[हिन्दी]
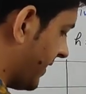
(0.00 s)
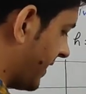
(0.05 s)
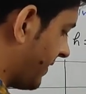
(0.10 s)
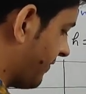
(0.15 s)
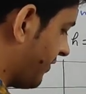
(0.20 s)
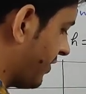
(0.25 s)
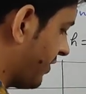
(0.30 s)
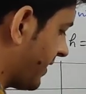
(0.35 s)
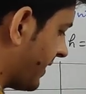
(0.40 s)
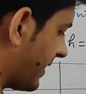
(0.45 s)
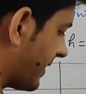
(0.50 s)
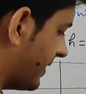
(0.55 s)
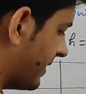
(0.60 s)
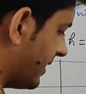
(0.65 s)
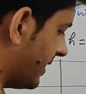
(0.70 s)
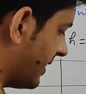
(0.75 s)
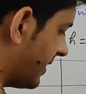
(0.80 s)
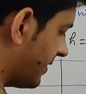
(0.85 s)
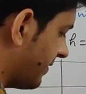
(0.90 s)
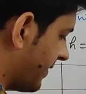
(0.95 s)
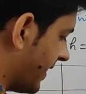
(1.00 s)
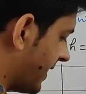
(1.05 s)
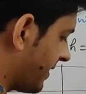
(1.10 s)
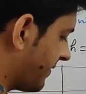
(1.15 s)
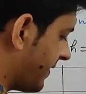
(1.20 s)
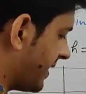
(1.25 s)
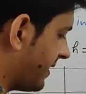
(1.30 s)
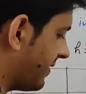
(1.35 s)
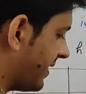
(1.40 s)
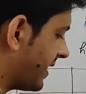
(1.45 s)
वाई फोर आएगा वाई
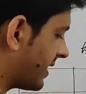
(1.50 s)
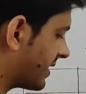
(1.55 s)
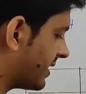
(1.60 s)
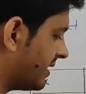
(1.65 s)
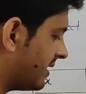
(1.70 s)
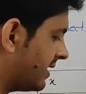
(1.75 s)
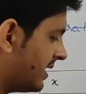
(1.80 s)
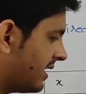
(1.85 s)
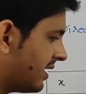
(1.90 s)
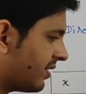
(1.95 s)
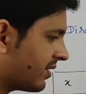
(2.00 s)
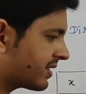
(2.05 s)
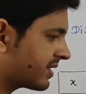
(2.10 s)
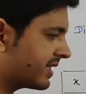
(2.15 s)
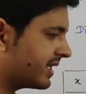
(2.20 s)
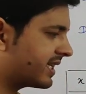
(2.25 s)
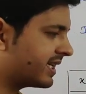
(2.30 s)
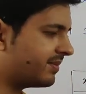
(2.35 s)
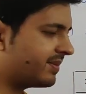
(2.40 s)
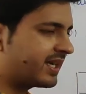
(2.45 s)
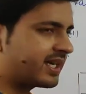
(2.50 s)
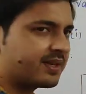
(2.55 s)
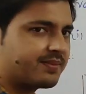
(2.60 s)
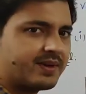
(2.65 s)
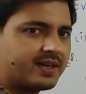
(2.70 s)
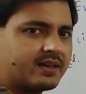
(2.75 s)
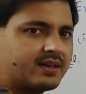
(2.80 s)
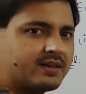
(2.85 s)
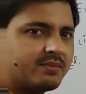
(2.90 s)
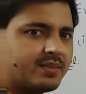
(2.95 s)
फाइव आएगा और थ्री के
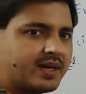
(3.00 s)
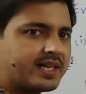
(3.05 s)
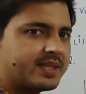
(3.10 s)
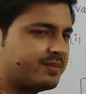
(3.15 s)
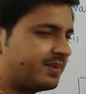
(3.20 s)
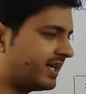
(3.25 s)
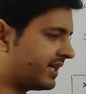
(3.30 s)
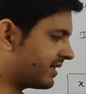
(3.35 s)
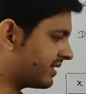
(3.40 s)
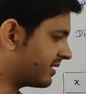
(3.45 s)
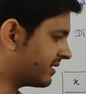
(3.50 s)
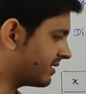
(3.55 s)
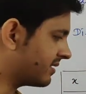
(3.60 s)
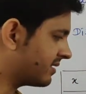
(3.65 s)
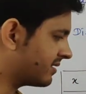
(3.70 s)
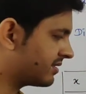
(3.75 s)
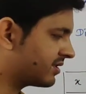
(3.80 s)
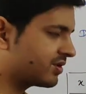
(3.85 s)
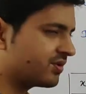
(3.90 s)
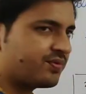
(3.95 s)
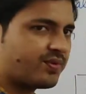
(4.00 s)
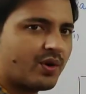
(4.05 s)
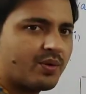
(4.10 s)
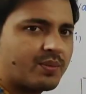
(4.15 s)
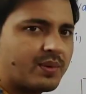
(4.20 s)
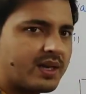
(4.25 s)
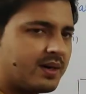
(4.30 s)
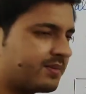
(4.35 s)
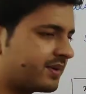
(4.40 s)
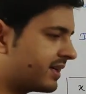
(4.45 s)
मल्टीपल बाद में आ रहे थे जो
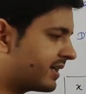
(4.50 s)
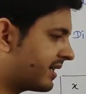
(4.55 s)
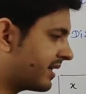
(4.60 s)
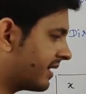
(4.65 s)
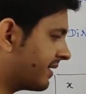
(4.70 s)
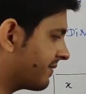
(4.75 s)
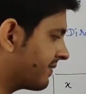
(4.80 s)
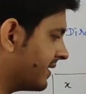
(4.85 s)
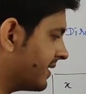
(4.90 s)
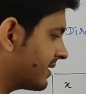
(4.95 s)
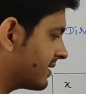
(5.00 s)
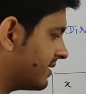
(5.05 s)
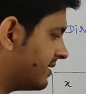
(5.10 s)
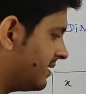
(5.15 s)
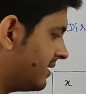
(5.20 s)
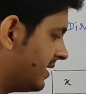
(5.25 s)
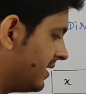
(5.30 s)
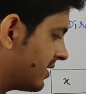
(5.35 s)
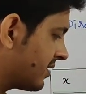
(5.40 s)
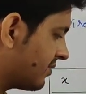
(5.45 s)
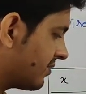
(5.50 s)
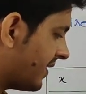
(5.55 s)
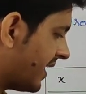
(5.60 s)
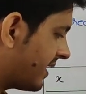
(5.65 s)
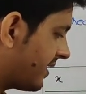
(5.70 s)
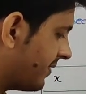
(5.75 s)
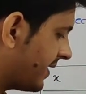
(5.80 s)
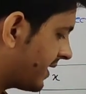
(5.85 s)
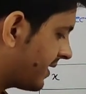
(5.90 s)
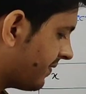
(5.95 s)
फॉर्मूला हमने डिराइव किया था तो
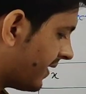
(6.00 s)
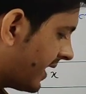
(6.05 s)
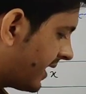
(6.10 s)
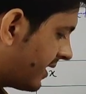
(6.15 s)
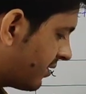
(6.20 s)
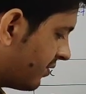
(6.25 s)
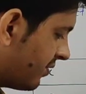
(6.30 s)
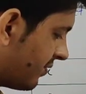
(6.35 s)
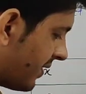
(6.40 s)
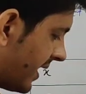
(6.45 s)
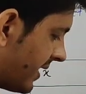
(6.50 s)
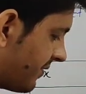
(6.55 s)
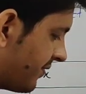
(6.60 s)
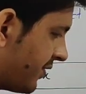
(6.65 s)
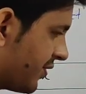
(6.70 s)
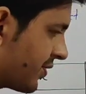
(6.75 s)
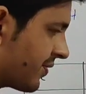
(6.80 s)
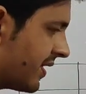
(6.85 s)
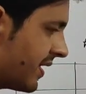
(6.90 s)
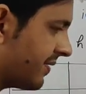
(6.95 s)
वाई वन वाई टू वाई फोर